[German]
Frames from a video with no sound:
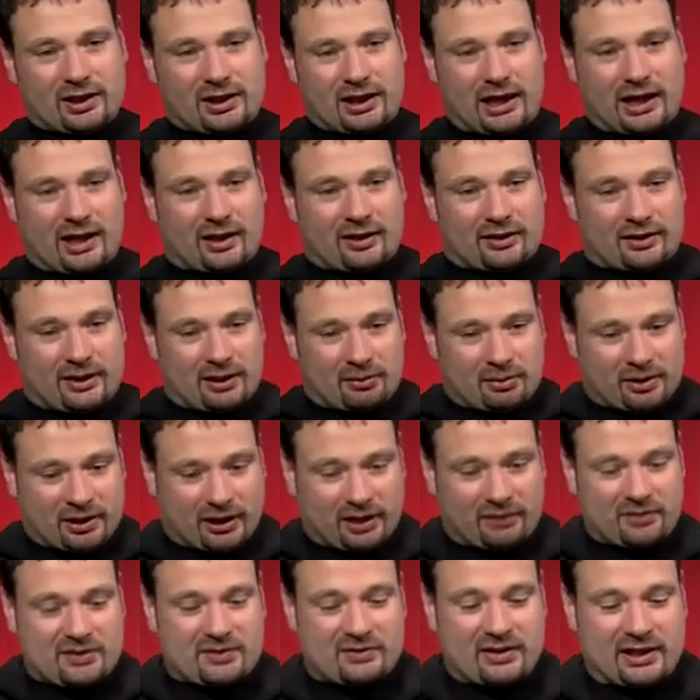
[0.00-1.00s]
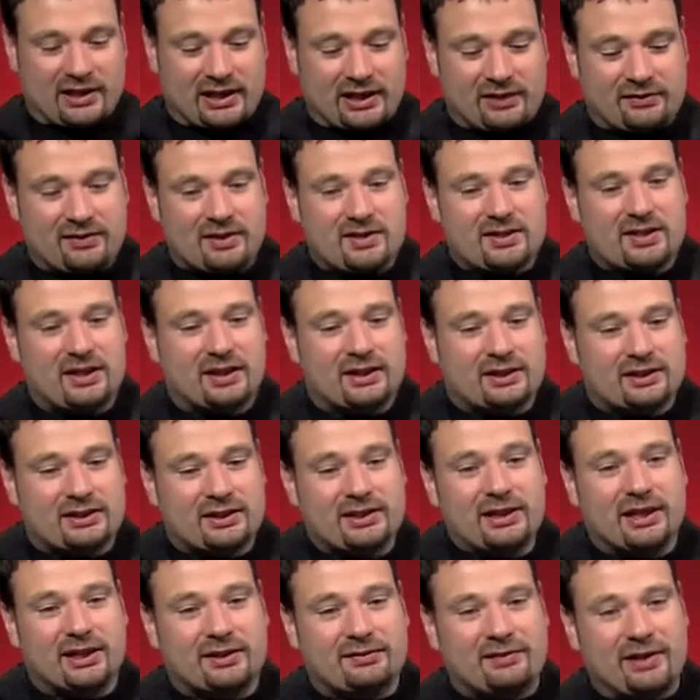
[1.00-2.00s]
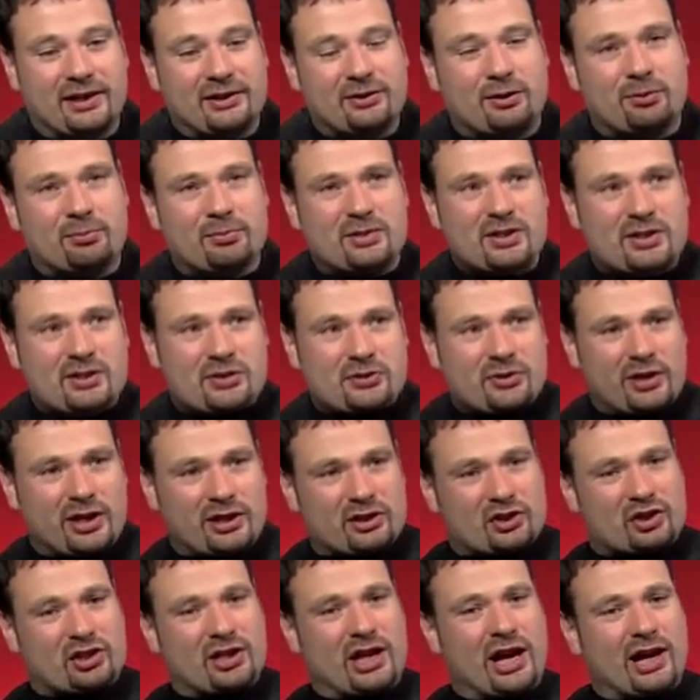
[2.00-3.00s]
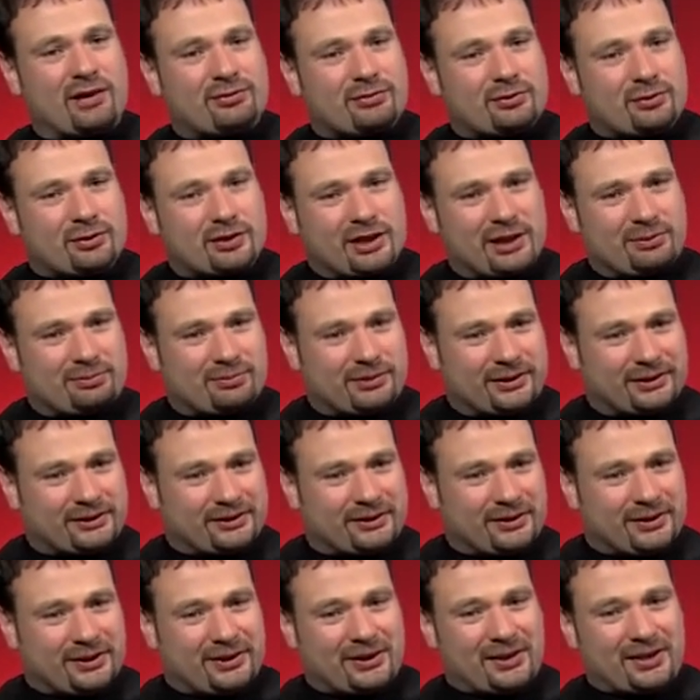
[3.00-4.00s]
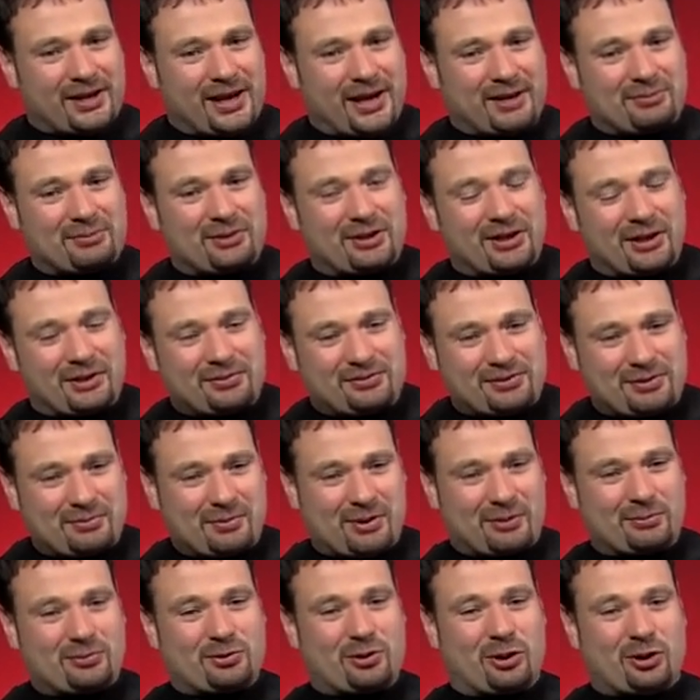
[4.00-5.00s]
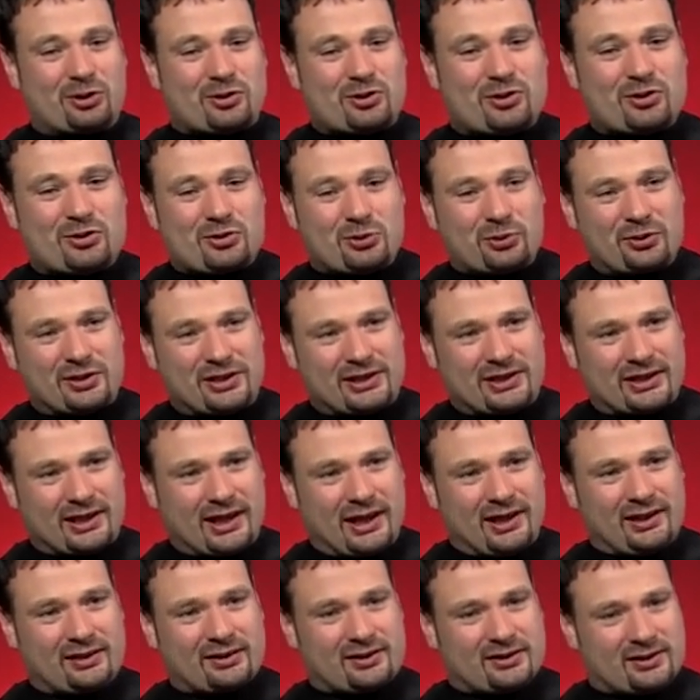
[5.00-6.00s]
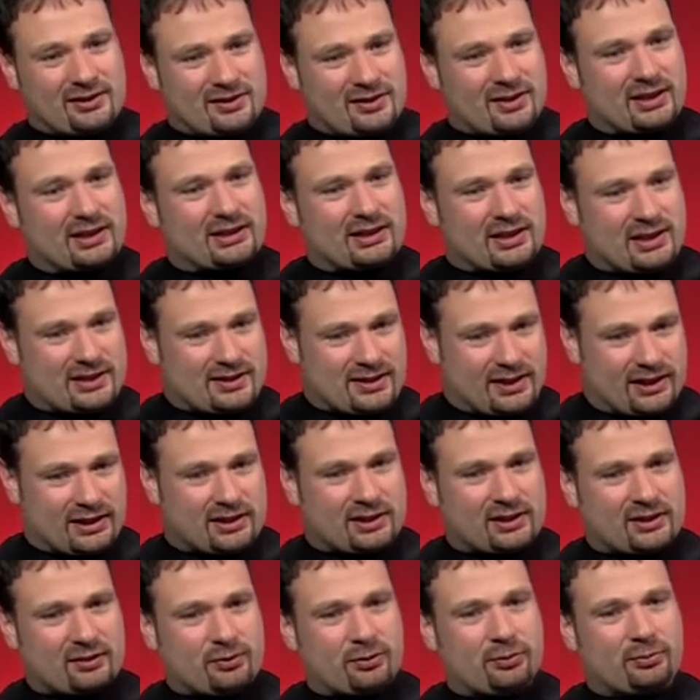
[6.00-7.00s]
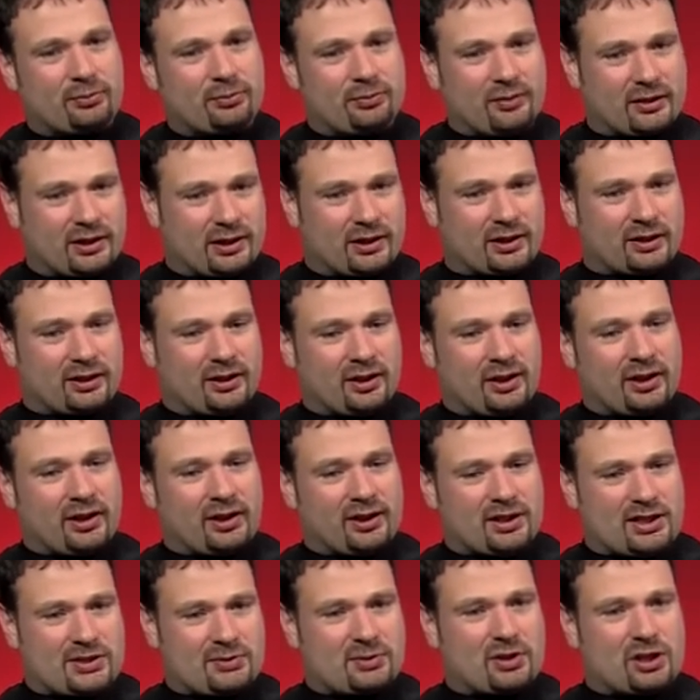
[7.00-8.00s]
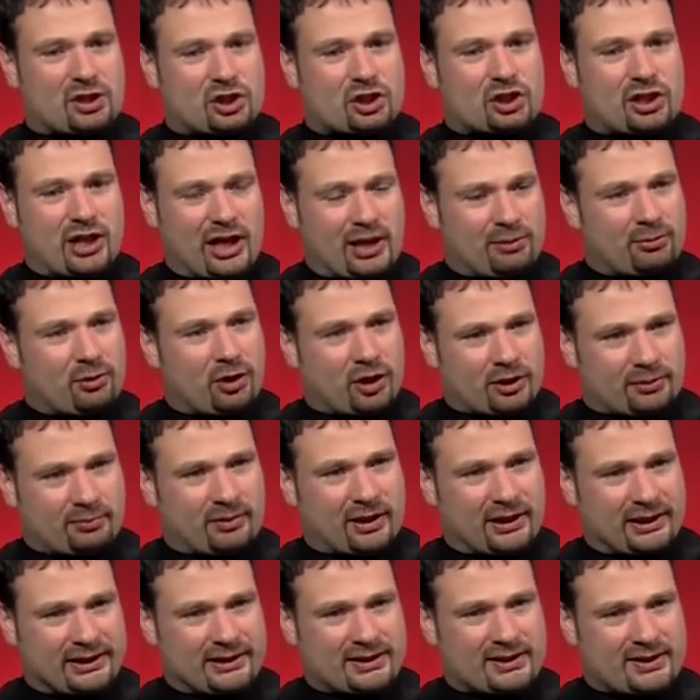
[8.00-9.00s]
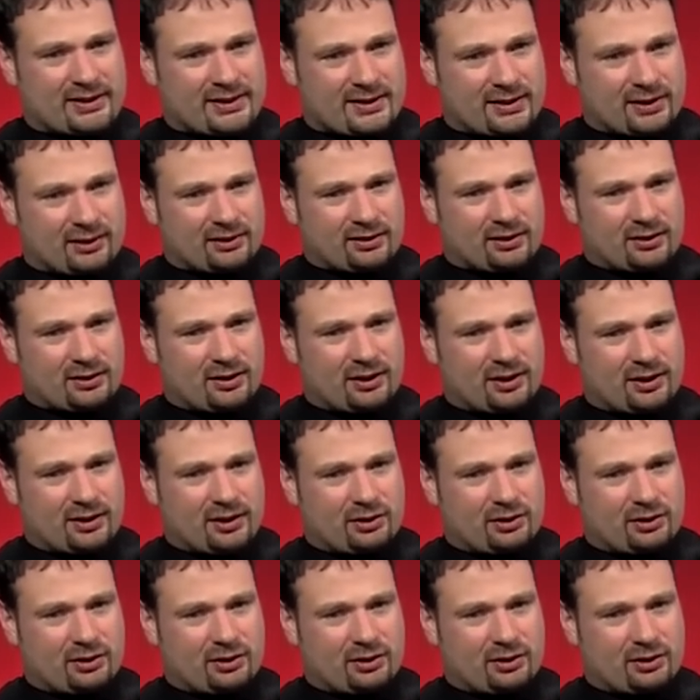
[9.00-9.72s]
Ja, der Begriff ist vielleicht etwas irritierend, weil Dormitio, Entschlafung, denkt man, ein Begriff, den man im Deutschen so nicht kennt. Es geht tatsächlich um, äh, dass wir der Sterbeort Mariens sind.